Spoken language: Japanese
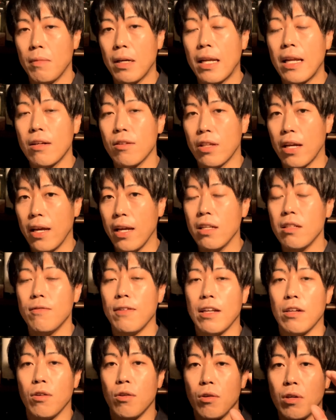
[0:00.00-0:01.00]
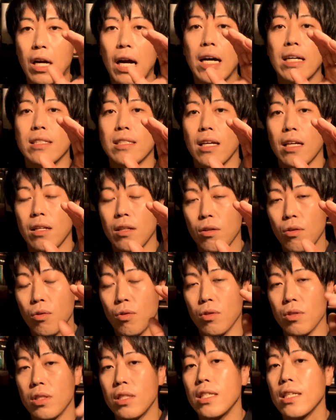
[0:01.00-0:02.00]
なのでエルベのお母さんの
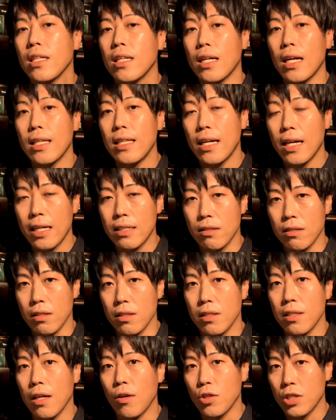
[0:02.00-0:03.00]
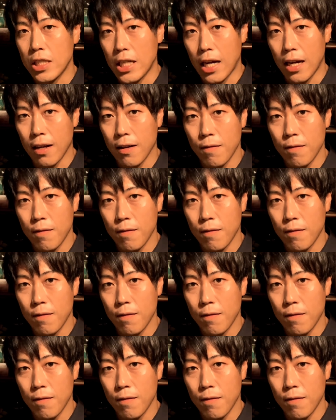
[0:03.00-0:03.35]
実家であるネゴシアン、